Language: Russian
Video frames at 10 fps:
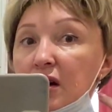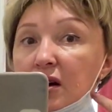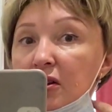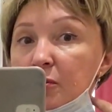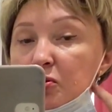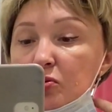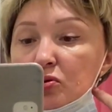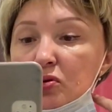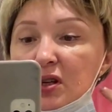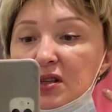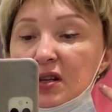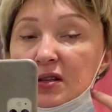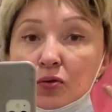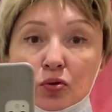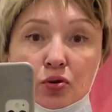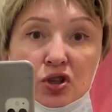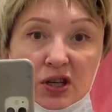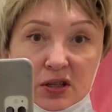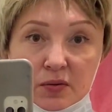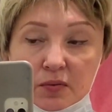Она мне почему-то сюда слезла. Но тоже
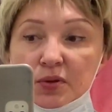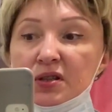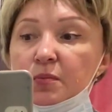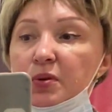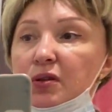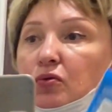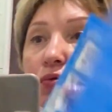сейчас э, постепенно